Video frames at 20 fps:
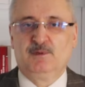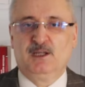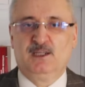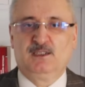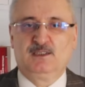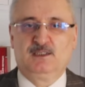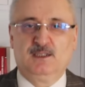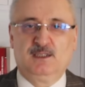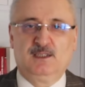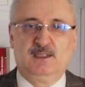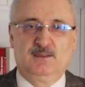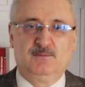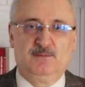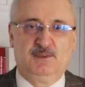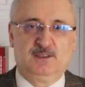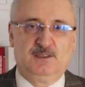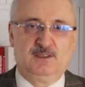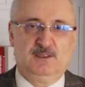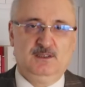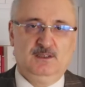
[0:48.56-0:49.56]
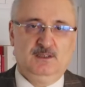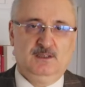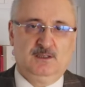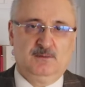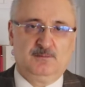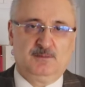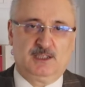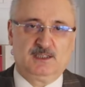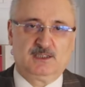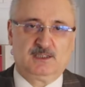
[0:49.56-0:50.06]
belediyelerimizin
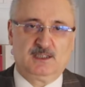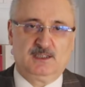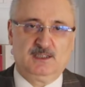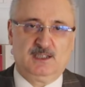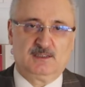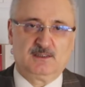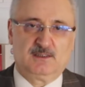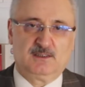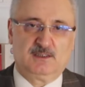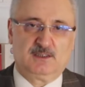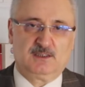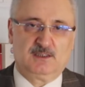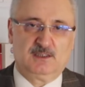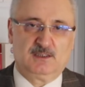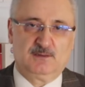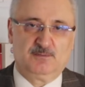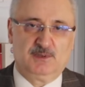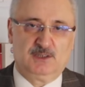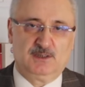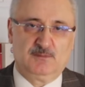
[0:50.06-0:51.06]
başta yazı işleri